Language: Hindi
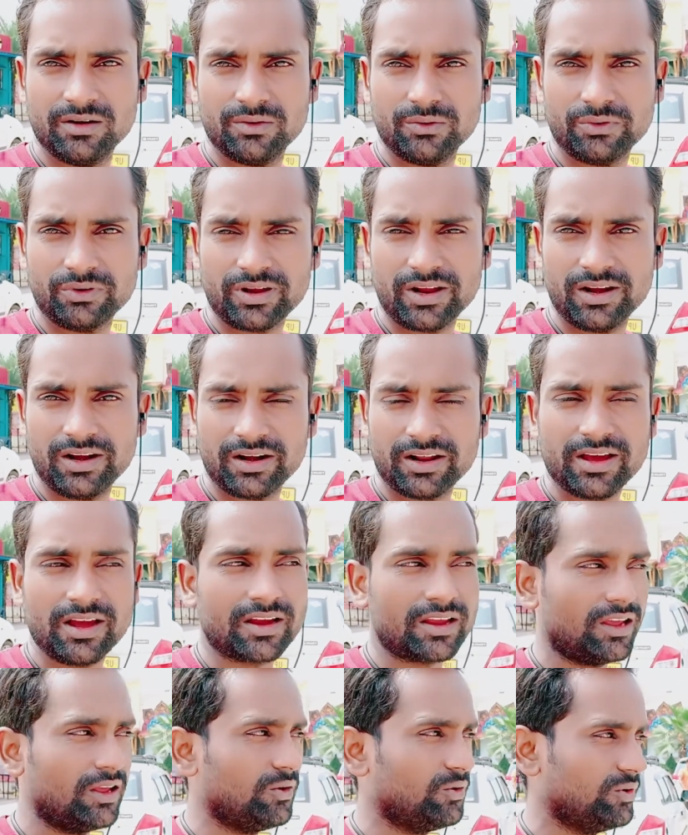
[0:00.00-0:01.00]
उनका लड़का
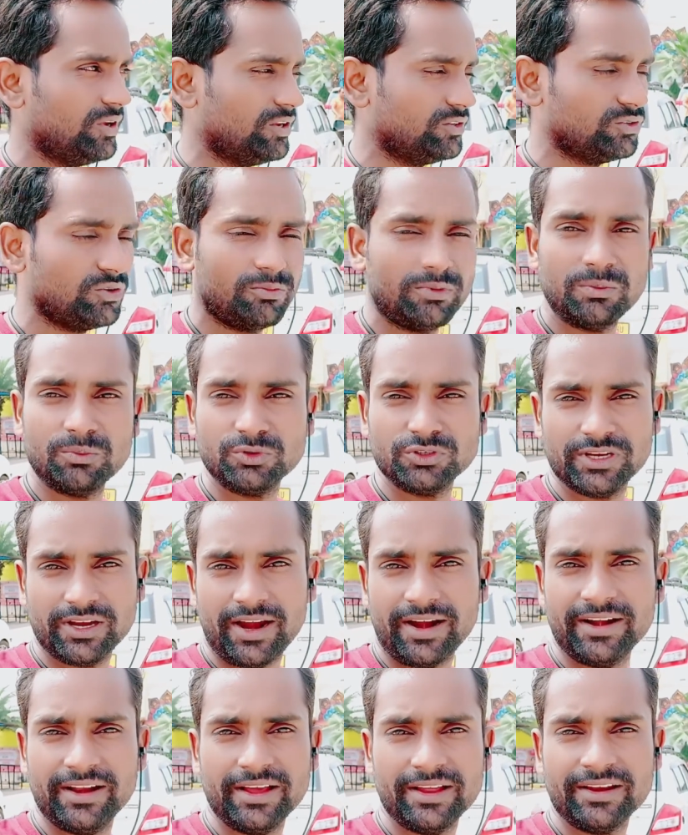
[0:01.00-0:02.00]
कह लो या जो भी मुझे
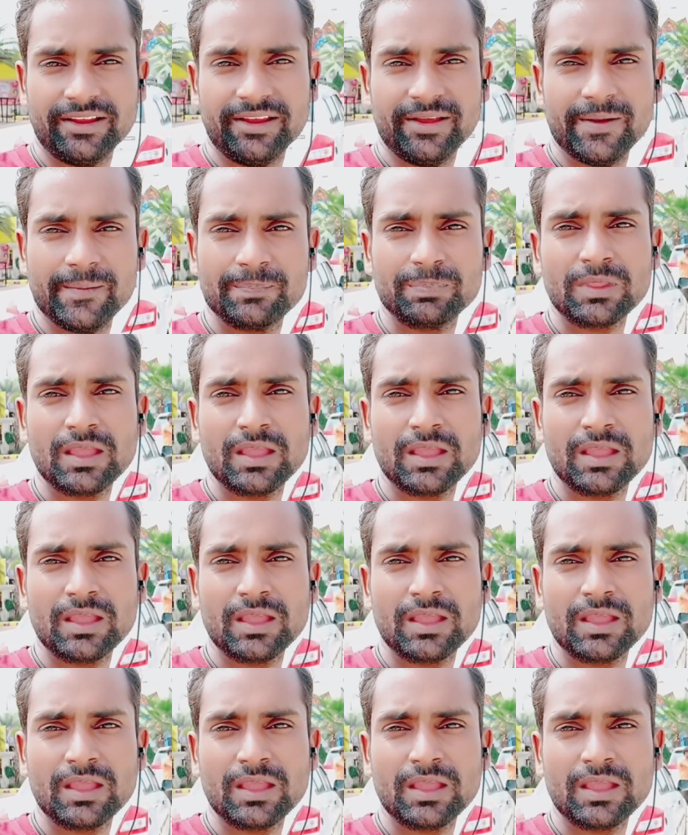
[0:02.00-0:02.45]
आइडिया नहीं है